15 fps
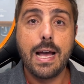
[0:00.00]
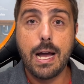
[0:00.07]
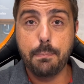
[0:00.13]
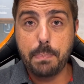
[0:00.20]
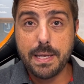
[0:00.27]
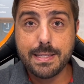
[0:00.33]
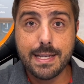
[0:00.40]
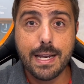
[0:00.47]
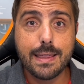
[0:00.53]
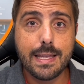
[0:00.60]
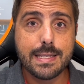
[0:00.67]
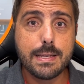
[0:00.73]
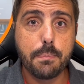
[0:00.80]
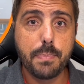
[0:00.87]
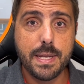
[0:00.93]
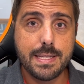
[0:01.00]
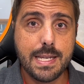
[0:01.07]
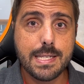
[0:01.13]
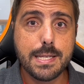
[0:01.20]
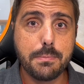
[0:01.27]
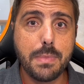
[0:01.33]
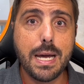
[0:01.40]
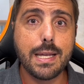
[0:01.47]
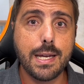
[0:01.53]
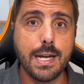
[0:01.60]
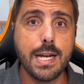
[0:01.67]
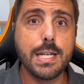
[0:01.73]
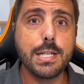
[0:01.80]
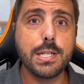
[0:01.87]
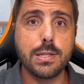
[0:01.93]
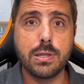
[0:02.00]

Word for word: Apesar dessa presença marcante